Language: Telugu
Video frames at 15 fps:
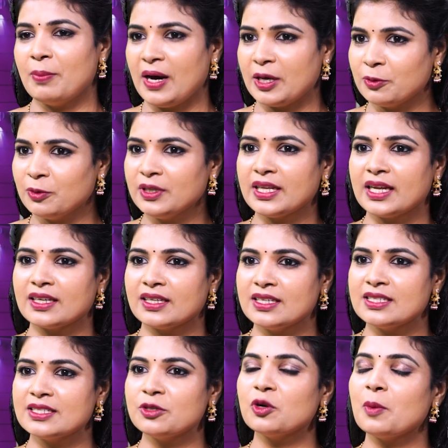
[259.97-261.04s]
బరువును
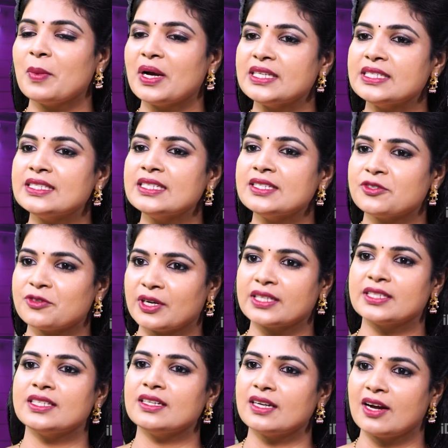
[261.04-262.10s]
తగ్గిస్తూ ఒక మంచి
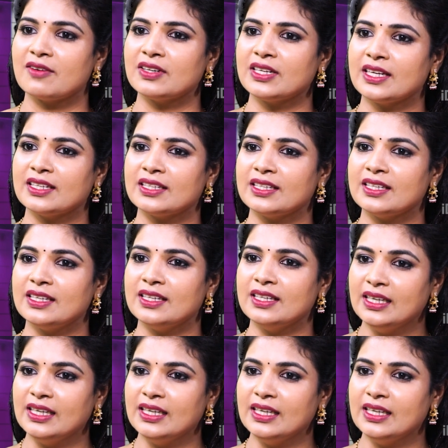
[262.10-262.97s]
స్ట్రక్చర్ రావటానికి